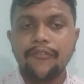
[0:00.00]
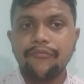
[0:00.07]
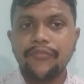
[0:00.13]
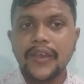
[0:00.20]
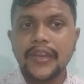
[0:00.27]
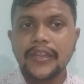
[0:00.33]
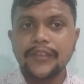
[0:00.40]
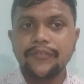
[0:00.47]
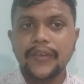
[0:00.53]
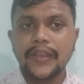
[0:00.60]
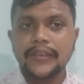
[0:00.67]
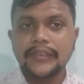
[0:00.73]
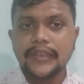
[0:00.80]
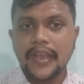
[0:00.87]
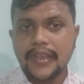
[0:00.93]
వెరీ
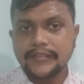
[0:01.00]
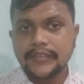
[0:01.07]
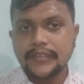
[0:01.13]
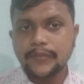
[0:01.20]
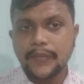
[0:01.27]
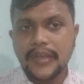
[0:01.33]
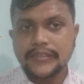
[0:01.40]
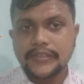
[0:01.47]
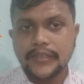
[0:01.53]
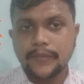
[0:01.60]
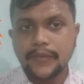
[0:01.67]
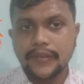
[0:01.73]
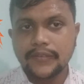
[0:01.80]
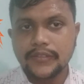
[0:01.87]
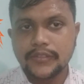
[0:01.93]
వెరీ ఎక్సెంట్ మ్యాచ్గా
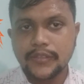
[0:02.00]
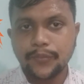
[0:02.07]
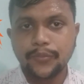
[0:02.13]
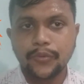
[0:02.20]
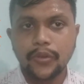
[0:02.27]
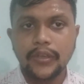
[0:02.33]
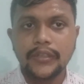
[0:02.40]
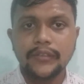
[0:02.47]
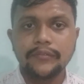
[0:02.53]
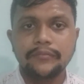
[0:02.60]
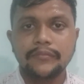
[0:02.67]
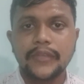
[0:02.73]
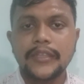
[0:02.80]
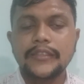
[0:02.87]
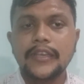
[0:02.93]
మనం చెప్పుకోవాలి
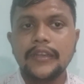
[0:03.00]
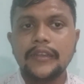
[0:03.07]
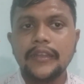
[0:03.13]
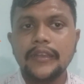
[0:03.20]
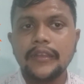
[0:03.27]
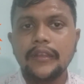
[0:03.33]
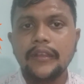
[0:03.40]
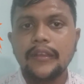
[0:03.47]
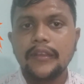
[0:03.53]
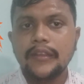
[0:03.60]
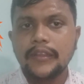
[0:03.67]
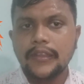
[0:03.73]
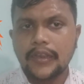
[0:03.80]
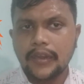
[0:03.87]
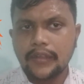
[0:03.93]
ఎందుకంటే
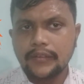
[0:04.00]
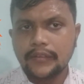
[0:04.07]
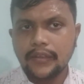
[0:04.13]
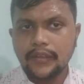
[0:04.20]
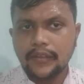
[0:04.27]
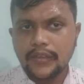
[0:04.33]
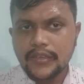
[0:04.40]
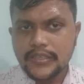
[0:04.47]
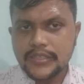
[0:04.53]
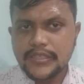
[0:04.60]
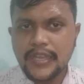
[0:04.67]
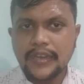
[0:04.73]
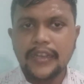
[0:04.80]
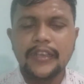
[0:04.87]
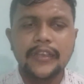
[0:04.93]
ఇక్కడైతే
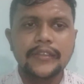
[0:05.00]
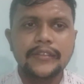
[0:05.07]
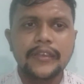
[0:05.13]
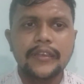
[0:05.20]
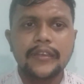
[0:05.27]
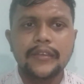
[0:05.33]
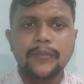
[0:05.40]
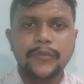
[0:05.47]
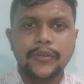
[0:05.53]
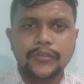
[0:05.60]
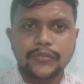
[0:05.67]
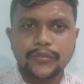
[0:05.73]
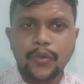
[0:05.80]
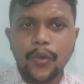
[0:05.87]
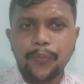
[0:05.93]
చెన్నై అయితే ఇప్పుడు
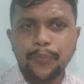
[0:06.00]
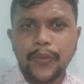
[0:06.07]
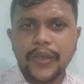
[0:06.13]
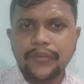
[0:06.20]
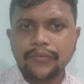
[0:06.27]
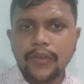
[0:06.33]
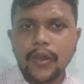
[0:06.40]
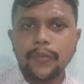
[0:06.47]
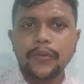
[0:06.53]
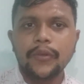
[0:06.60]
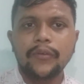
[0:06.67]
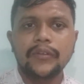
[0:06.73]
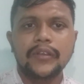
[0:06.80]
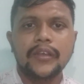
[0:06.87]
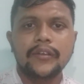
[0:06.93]
సూపర్ ఫామ్లో
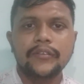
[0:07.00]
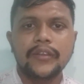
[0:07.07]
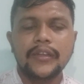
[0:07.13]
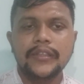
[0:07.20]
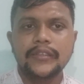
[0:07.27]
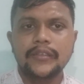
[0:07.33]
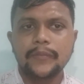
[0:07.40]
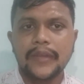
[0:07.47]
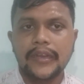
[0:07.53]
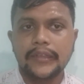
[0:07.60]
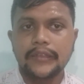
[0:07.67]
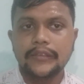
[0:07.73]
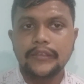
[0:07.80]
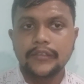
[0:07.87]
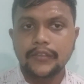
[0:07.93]
ఉన్నారు అనేది
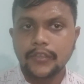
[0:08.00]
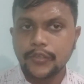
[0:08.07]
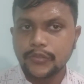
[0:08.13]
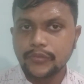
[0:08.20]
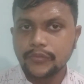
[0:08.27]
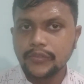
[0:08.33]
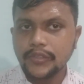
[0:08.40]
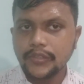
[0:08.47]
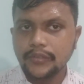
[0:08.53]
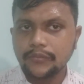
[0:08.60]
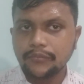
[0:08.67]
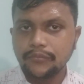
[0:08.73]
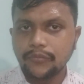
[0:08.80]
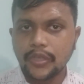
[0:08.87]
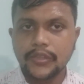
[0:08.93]
మనకైతే తెలుస్తుంది
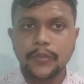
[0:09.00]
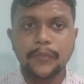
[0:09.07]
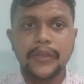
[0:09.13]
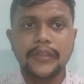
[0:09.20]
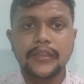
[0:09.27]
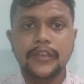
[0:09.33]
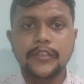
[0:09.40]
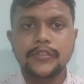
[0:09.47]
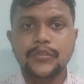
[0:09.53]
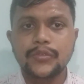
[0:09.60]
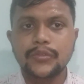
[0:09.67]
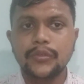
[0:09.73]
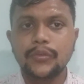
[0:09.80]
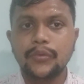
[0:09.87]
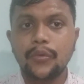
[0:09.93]
మొత్తం మీద ఇక్కడ
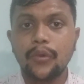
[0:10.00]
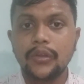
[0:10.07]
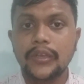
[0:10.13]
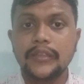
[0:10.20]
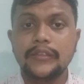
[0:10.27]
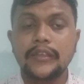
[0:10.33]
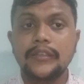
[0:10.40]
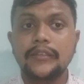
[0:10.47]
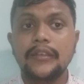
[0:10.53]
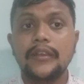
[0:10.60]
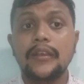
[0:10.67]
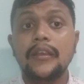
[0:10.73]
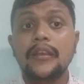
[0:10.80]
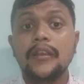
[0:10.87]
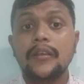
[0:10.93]
చూసుకున్న కోల్కత్తా అయితే
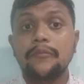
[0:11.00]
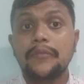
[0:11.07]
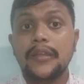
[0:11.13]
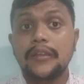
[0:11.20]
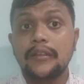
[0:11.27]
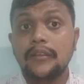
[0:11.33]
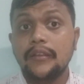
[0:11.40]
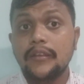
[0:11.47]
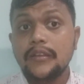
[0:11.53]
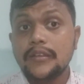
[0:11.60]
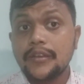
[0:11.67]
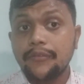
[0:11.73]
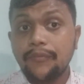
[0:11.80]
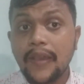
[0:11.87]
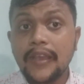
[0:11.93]
మరి
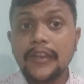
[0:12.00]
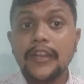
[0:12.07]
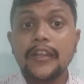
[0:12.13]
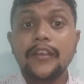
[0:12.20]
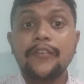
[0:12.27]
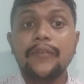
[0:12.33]
ఫైనల్కి